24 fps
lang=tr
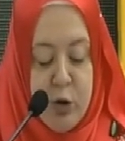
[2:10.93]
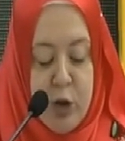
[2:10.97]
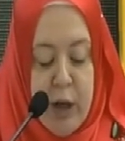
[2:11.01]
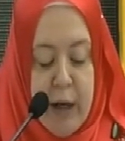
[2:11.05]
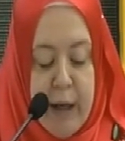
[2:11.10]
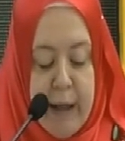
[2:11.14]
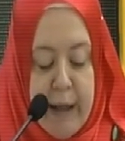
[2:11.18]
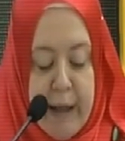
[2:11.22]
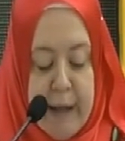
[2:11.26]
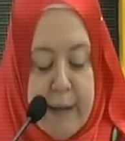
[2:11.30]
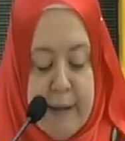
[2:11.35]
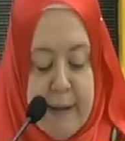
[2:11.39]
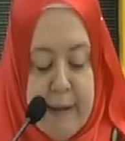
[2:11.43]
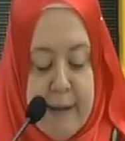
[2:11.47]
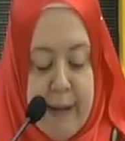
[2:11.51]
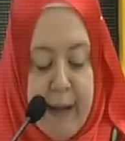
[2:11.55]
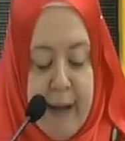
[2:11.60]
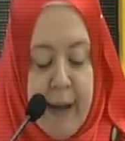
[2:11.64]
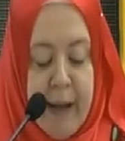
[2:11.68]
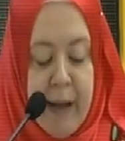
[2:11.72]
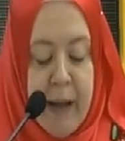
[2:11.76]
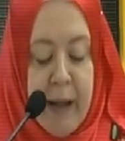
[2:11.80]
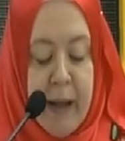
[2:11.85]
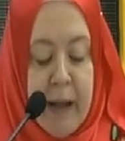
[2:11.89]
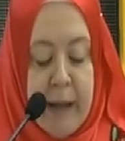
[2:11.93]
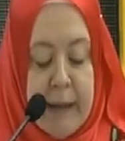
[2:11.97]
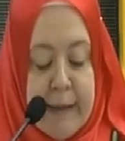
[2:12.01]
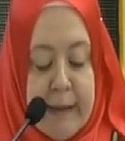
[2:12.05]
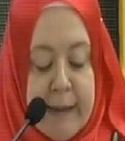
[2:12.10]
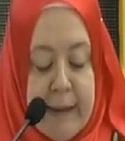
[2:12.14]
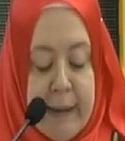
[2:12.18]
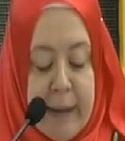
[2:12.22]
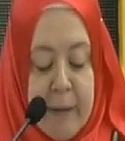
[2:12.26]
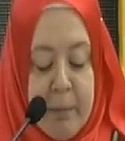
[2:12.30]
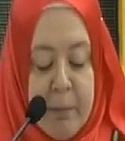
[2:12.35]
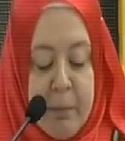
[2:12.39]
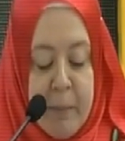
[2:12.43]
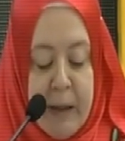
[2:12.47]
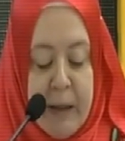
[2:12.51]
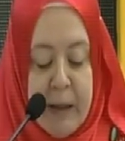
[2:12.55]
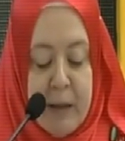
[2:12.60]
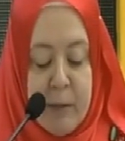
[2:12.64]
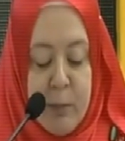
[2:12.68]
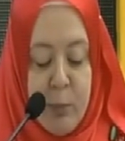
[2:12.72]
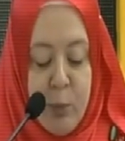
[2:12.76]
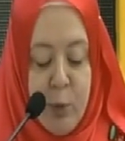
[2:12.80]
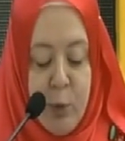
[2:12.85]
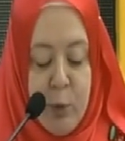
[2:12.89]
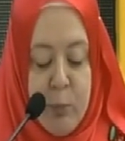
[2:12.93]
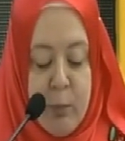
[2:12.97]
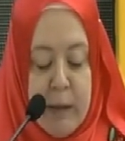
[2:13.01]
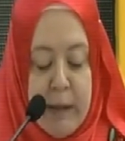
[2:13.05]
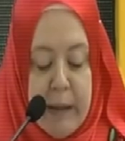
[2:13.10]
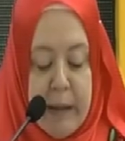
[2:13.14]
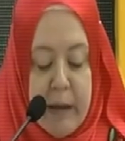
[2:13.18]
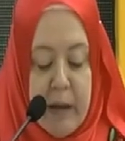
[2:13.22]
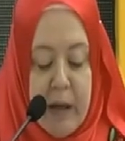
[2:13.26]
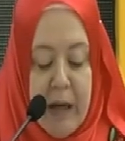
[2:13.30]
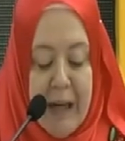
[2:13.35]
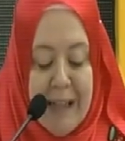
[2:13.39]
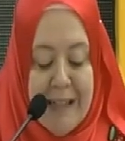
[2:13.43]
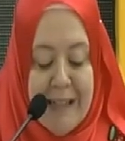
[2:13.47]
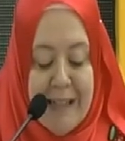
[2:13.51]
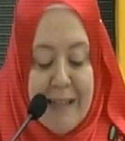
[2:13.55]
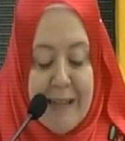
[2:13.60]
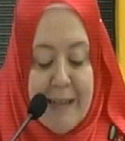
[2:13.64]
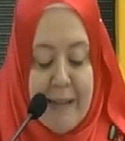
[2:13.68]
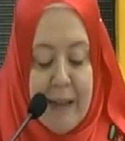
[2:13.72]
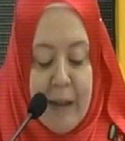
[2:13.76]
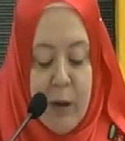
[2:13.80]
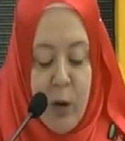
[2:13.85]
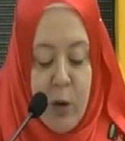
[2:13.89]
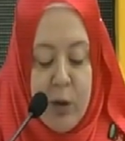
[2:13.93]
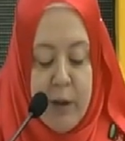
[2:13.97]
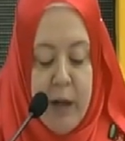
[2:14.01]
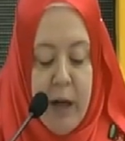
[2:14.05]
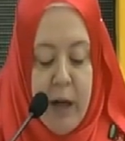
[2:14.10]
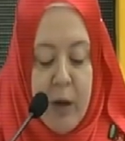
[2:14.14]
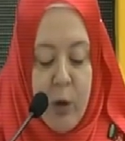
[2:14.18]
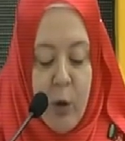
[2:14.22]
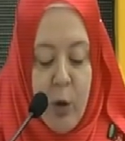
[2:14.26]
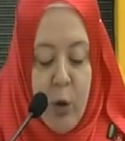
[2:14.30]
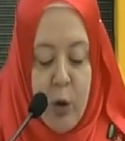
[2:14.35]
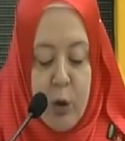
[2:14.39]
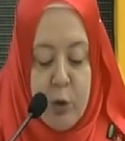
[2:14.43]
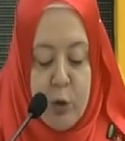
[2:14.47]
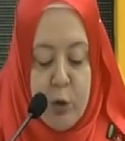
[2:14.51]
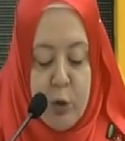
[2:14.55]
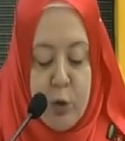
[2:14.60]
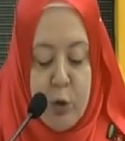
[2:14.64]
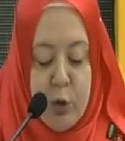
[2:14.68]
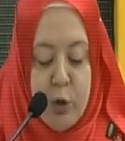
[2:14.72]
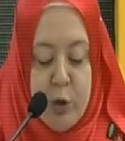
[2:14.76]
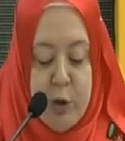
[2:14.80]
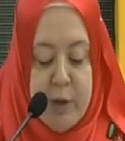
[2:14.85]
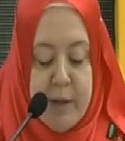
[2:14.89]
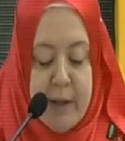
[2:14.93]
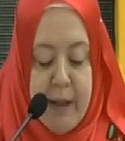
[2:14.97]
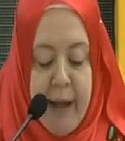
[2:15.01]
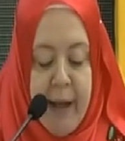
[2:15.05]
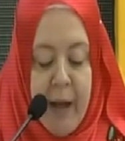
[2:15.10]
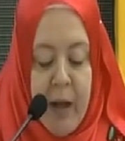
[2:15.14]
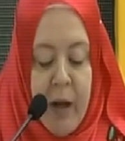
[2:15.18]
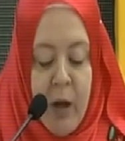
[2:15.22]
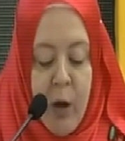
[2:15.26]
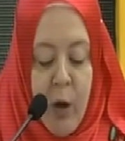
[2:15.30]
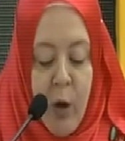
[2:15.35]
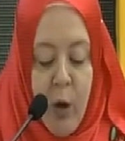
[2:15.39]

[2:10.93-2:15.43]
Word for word: ayette kim bir mümini kasti olarak öldürürse